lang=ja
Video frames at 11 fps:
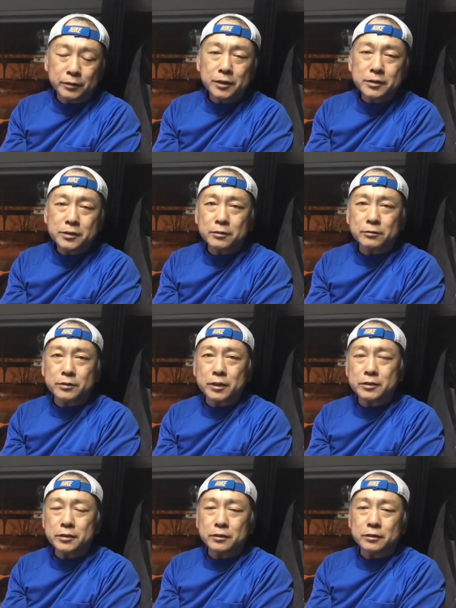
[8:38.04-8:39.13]
デジタルの
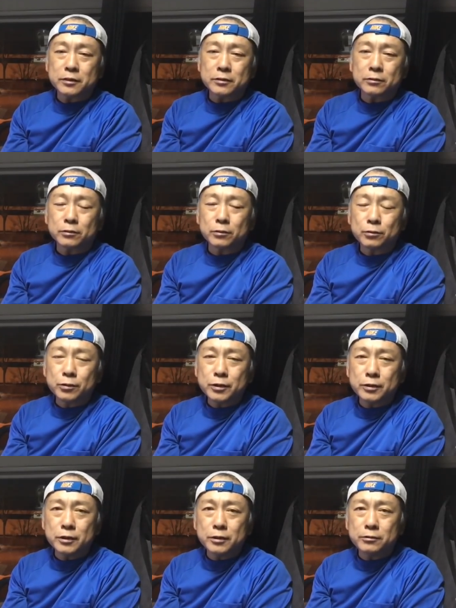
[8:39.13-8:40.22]
写真ってその残り
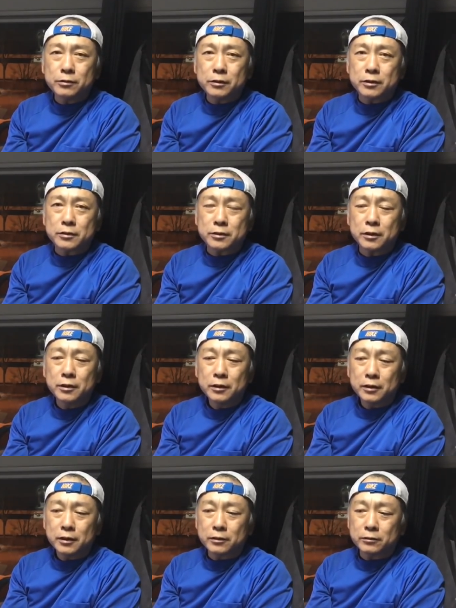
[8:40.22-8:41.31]
にくいんですね。
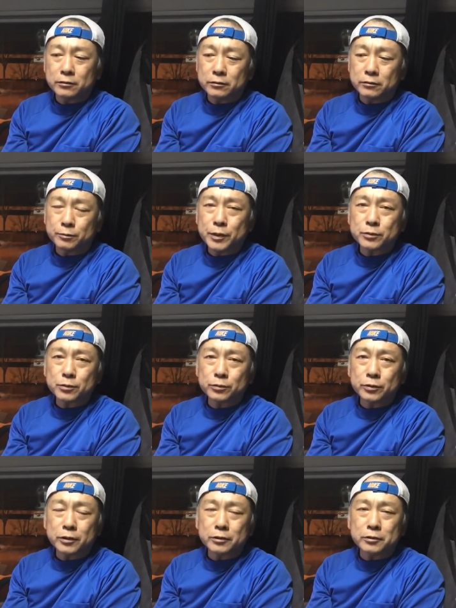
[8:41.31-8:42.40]
あの、
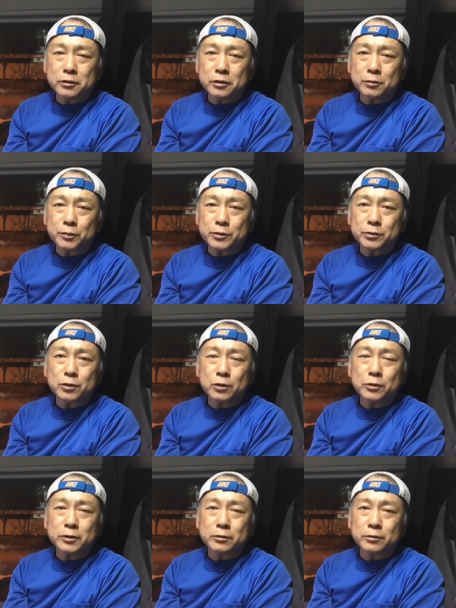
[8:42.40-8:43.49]
パソコンの中に入れててもパソコン
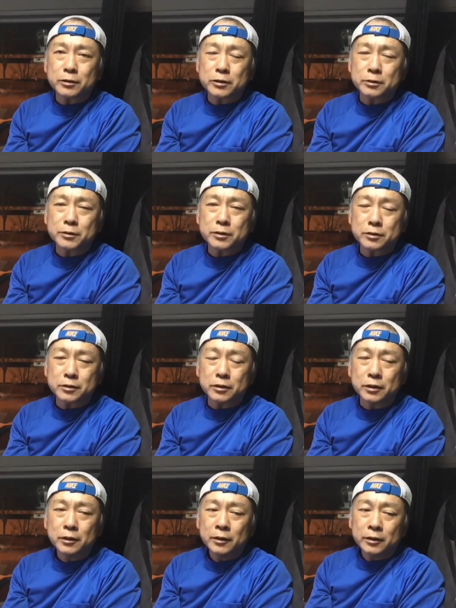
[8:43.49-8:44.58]
壊れたとかします
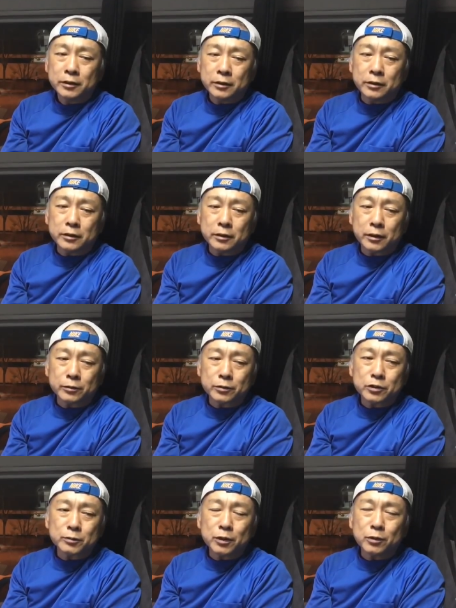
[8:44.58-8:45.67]
し、えー、あの、
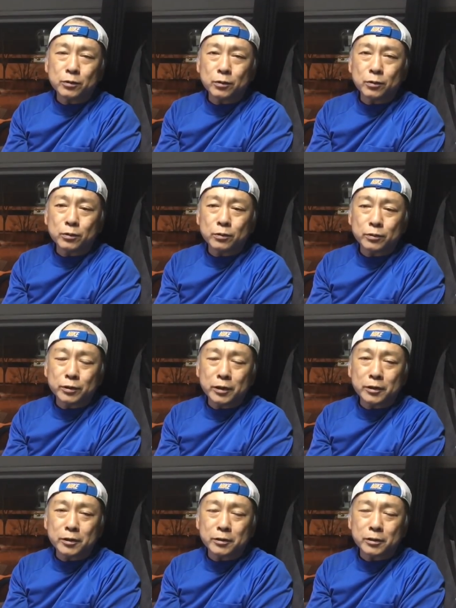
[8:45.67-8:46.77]
スマホに
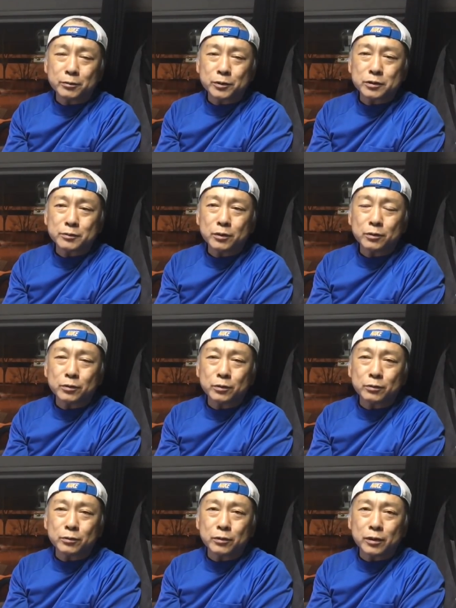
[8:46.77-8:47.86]
入れてても
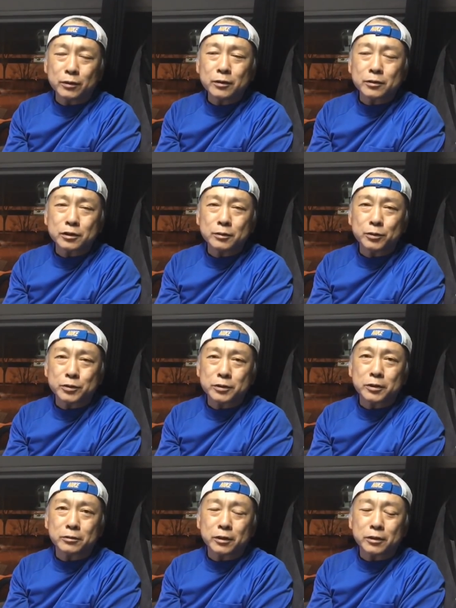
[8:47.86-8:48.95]
スマホがね、水没し
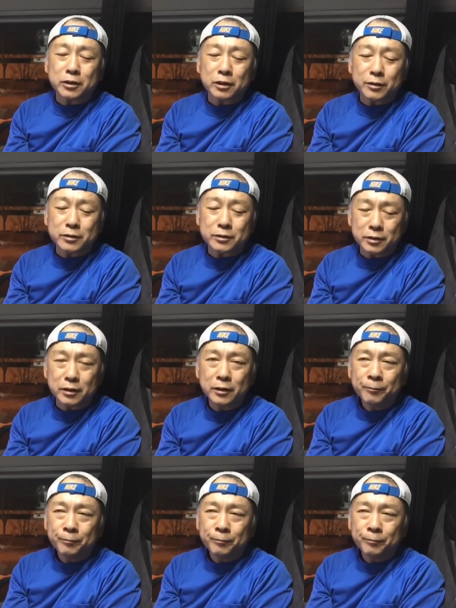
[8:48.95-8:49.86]
たりとか消えますし、